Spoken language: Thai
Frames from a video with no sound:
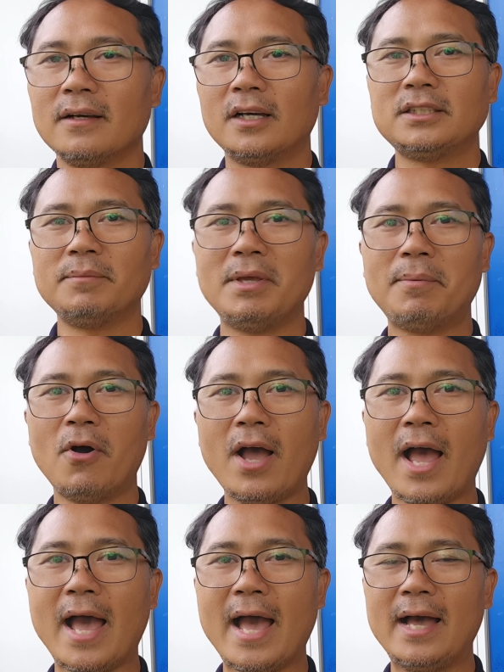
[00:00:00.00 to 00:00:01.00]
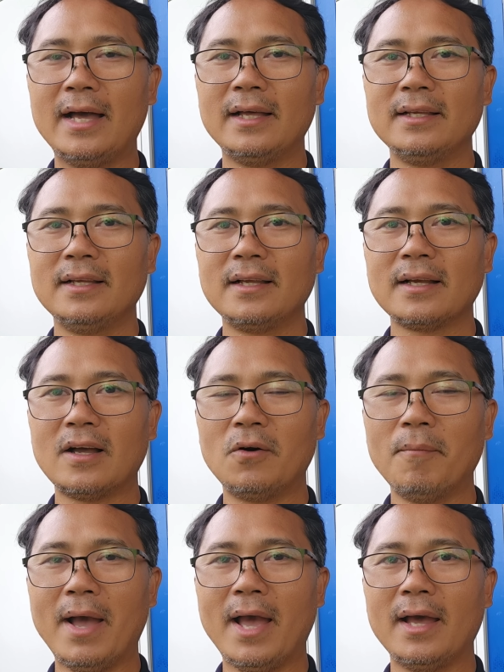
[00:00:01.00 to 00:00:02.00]
ก็จะมีพ่อค้า
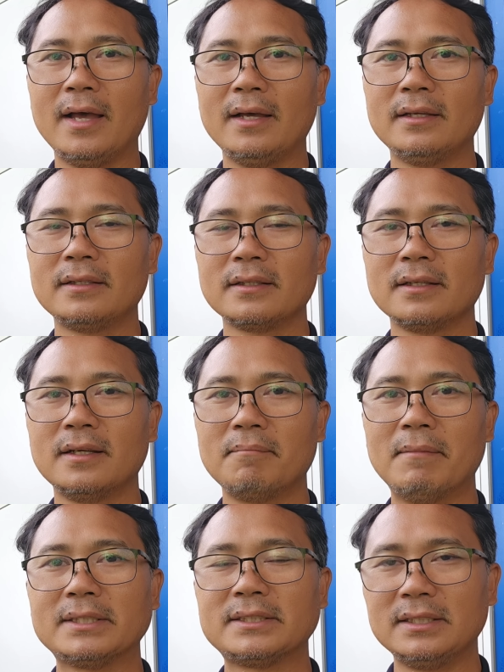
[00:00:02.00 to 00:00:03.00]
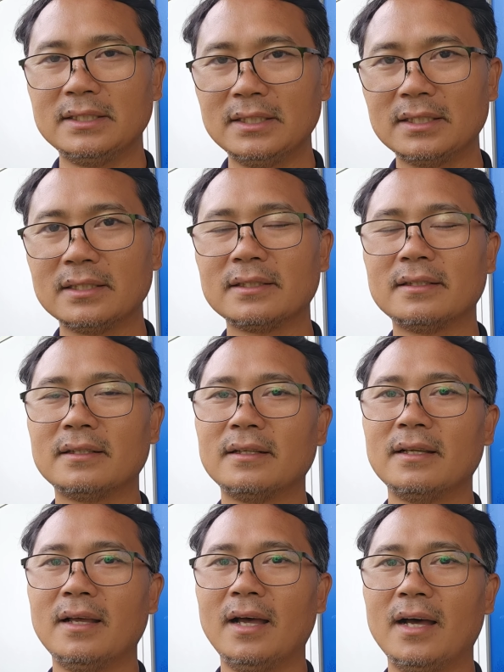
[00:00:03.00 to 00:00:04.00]
เข้ามามาซื้อ
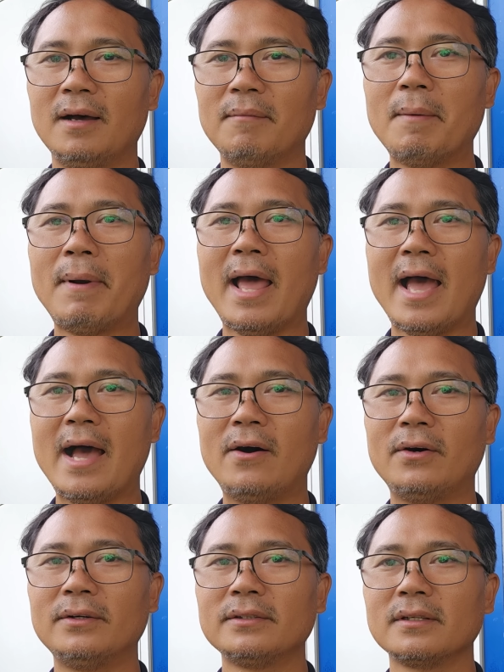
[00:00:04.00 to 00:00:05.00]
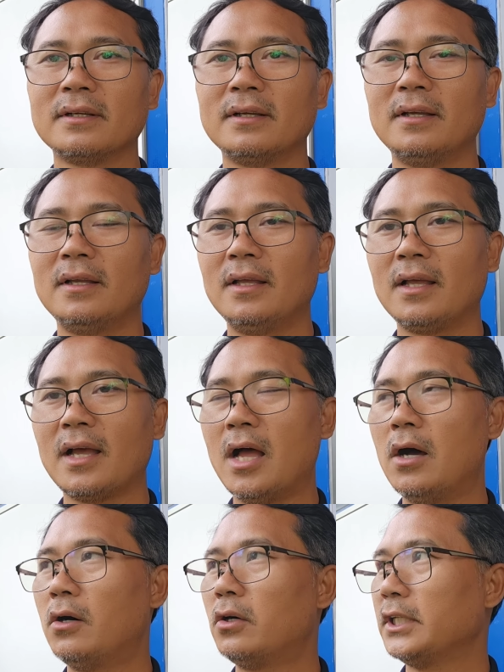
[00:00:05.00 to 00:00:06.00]
อมะพร้าว
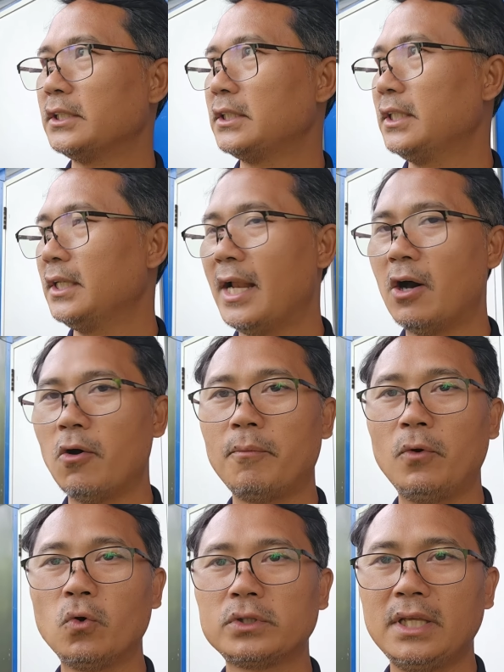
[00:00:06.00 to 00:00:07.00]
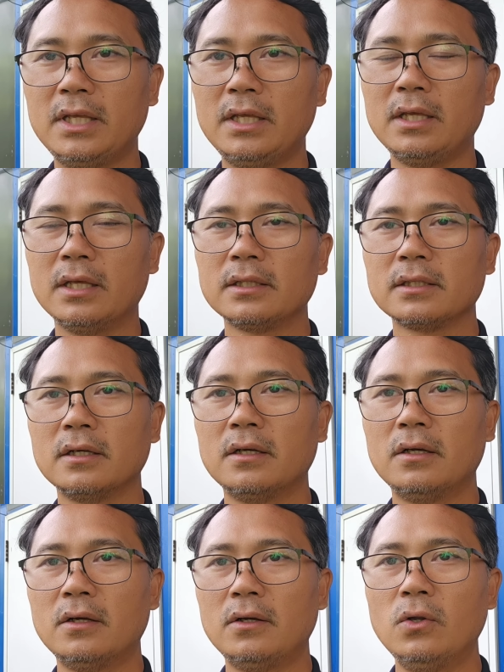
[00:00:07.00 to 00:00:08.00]
เขาจะซื้อเราลูกที่
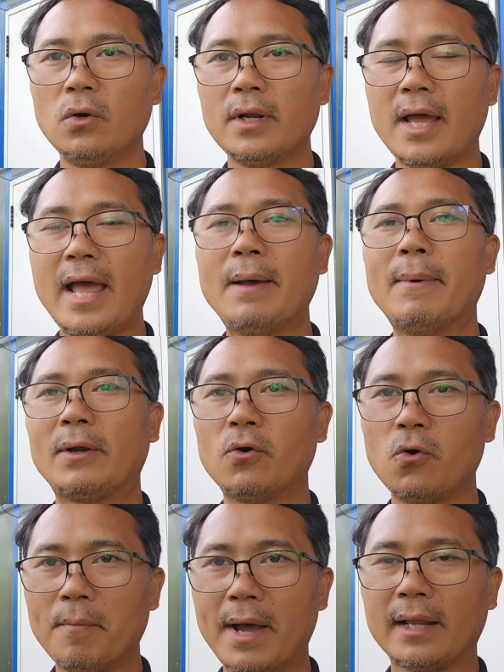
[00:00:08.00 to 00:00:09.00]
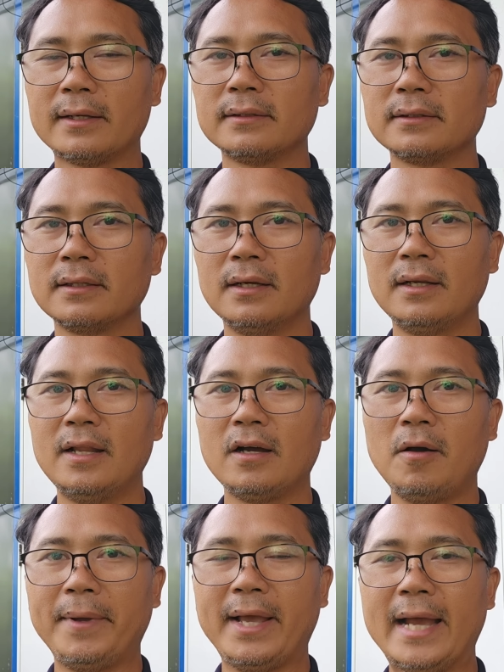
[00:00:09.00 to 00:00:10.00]
ลูกละ5บาท 6 บาท แล้
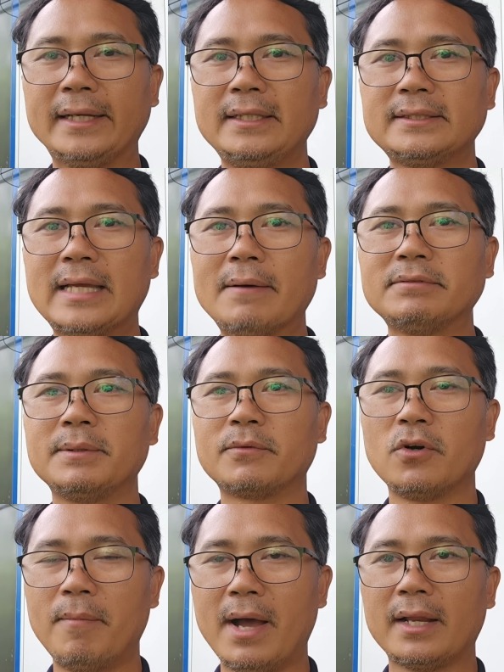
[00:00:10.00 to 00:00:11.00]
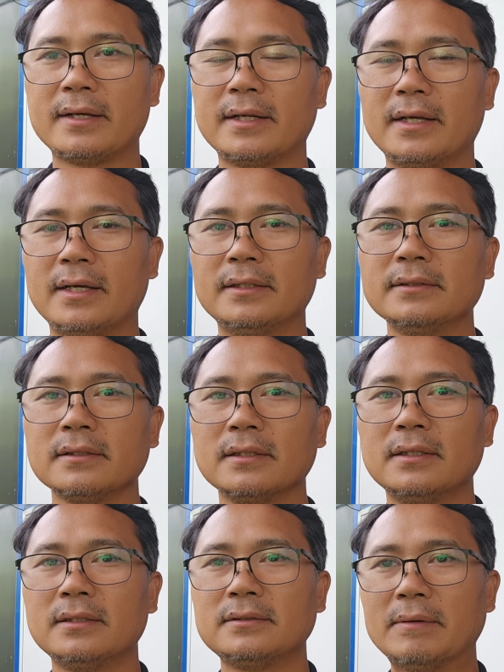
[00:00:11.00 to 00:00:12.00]
วก็ไปขายที่ 30กว่าบาทนะฮะ
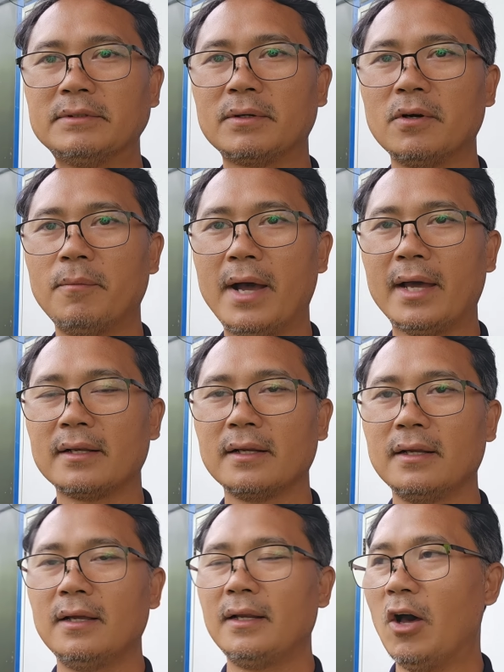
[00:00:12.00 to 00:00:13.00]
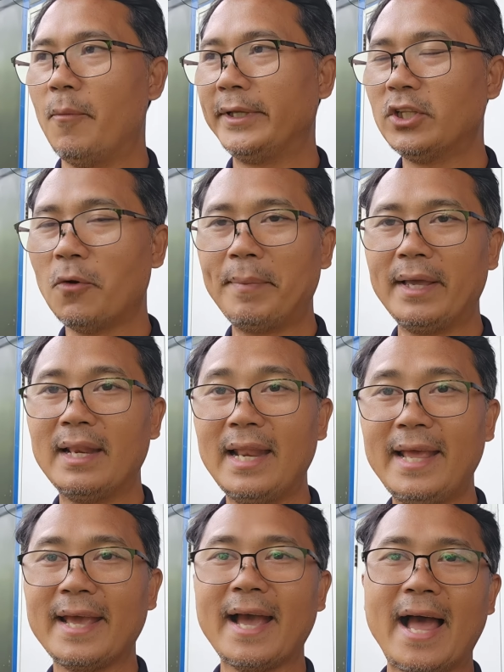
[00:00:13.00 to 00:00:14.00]
สามสิบกว่าบาท เราไม่ต้องไป
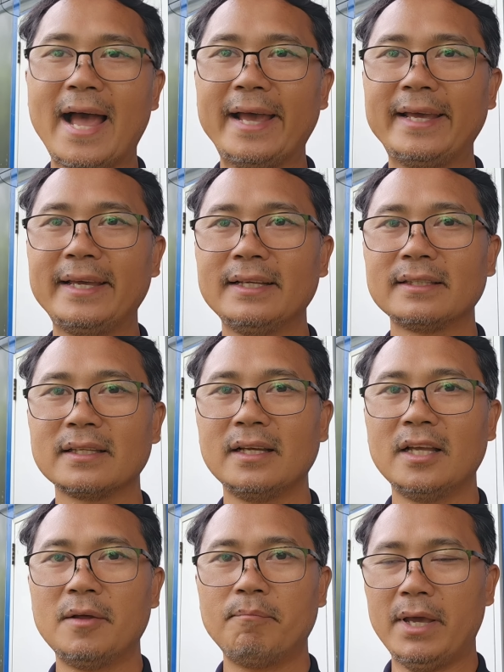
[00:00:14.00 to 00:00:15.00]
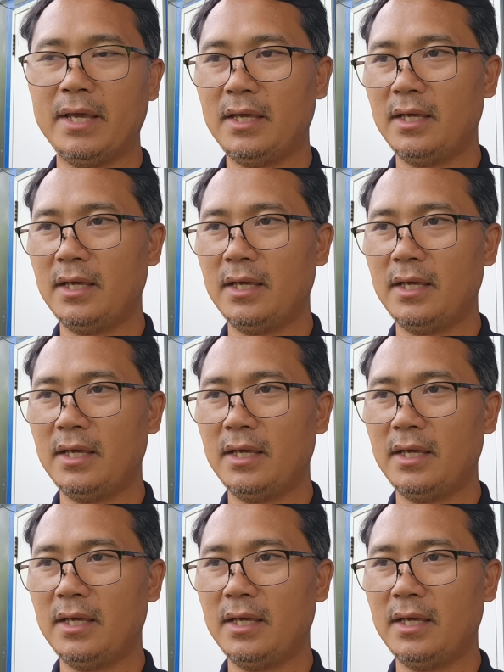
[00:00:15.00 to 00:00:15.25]
เล่ขายไป